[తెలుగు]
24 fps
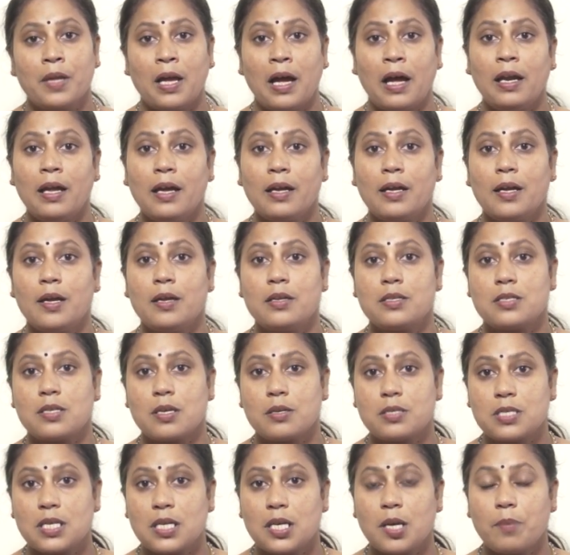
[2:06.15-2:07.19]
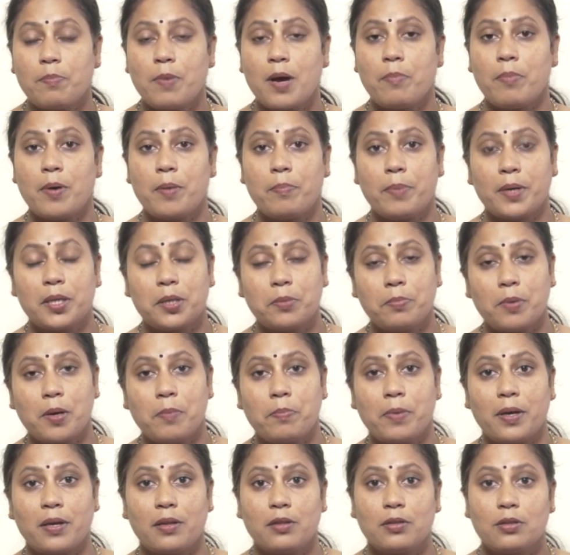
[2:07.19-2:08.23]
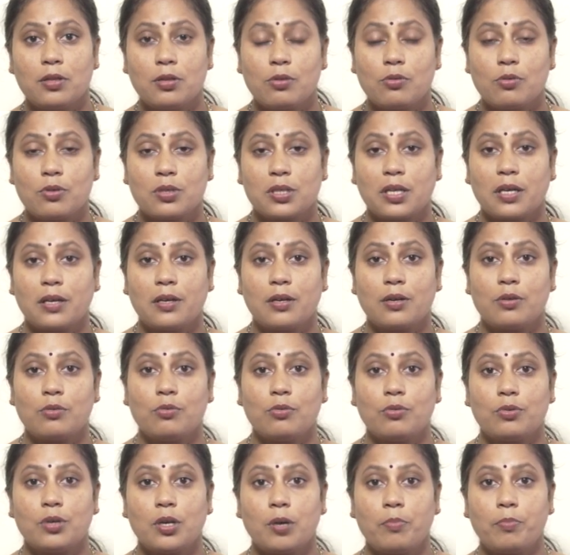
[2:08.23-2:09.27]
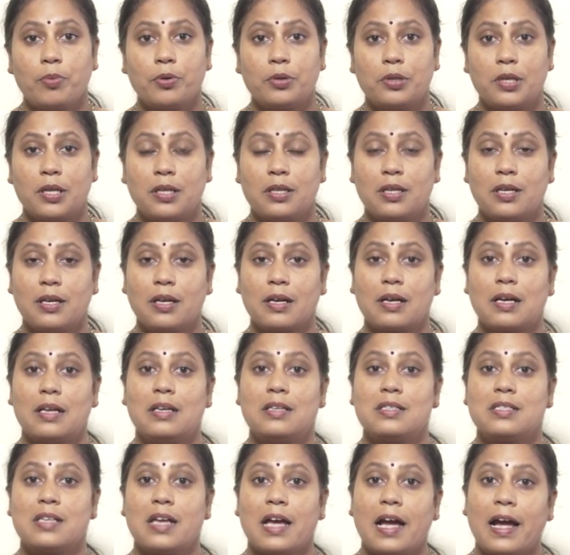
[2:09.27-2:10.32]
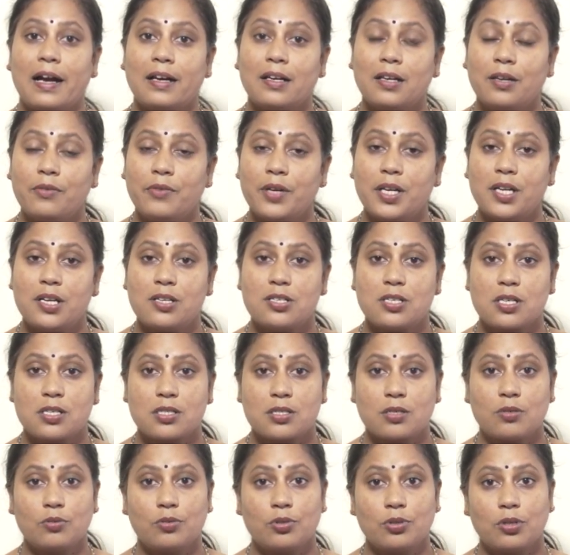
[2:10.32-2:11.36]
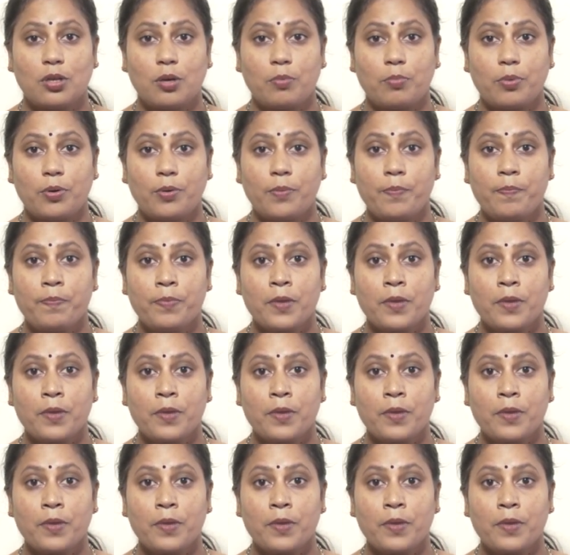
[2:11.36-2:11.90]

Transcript: అలాగే చిన్న పాప పెద్ద పాప ఇద్దరు ఒక దగ్గర ఉన్నప్పుడు ఏదైనా కలిసి యాక్టివిటీ చేసుకుంటున్నప్పుడు